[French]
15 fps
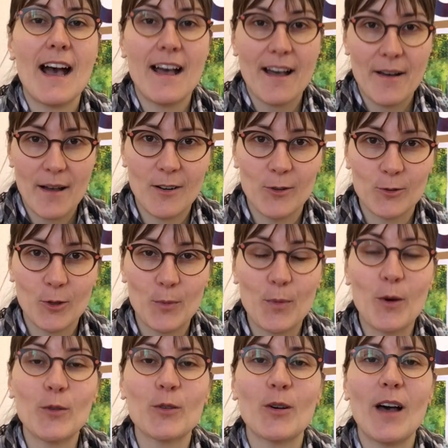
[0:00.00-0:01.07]
à
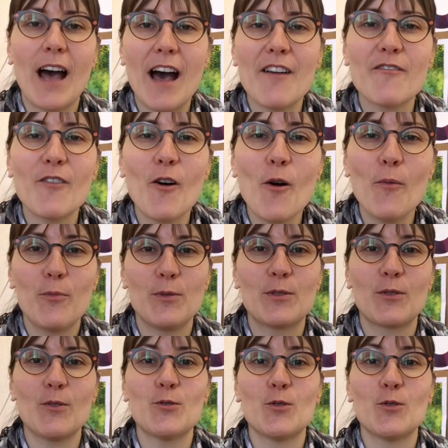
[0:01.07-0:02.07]
entreprendre avant puisque